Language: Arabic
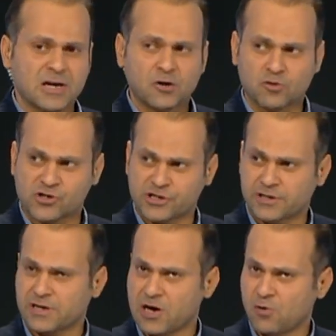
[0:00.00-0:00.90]

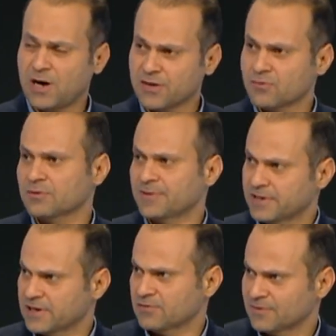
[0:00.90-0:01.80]
والشعر له حظ
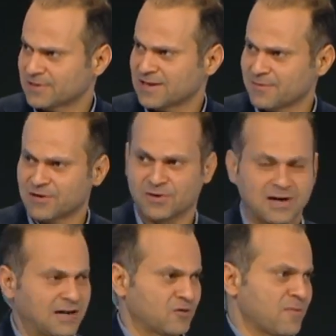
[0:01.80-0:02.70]
البداوة مثل ما
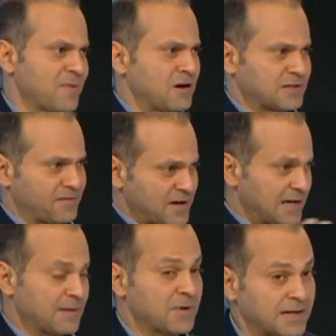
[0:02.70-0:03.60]
يقال ربما أو صفاء
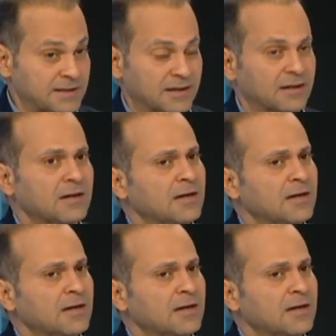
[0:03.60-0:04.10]
البادية